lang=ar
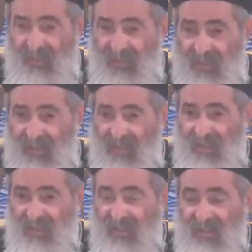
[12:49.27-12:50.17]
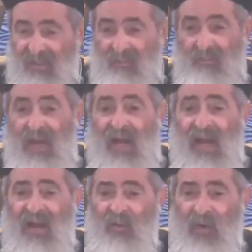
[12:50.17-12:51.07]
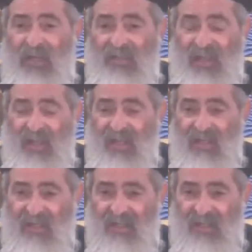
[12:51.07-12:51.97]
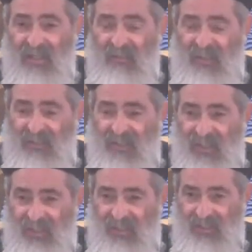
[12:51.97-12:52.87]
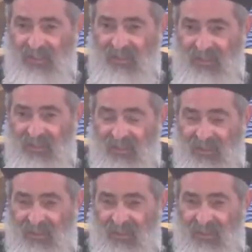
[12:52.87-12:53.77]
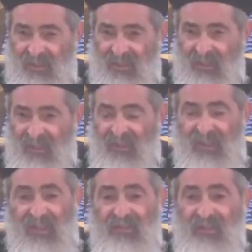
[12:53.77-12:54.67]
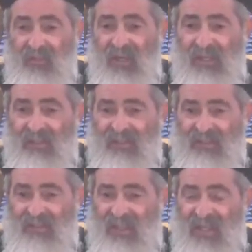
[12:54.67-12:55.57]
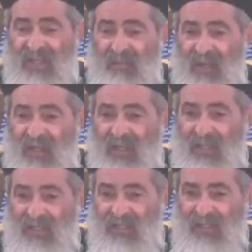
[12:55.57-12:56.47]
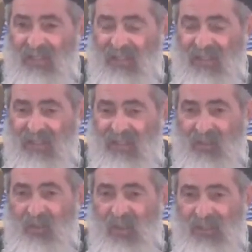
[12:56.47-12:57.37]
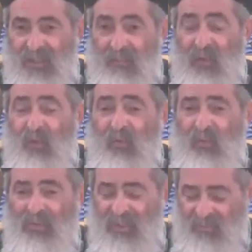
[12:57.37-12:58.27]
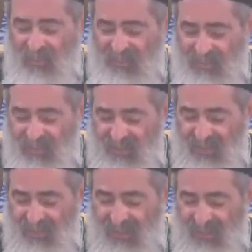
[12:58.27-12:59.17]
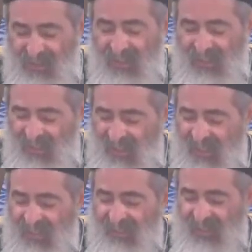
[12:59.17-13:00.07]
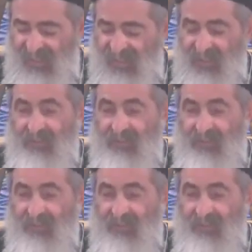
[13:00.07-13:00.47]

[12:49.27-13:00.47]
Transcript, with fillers: ما أحوجنا كمسيحيين إن الواحد يتغلب على اللي جواه ده بقوة المسيح الحاجة التانية شفاء الأمراض